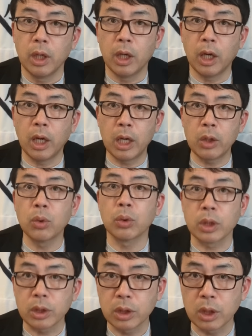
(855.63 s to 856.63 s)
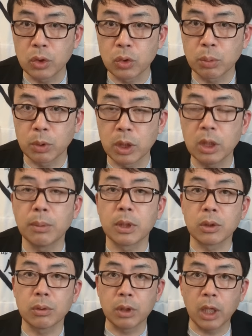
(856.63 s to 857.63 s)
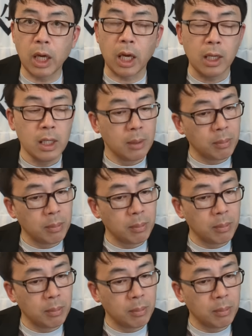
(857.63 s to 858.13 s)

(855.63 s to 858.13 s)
いうようなですね、ニュースも出てますので、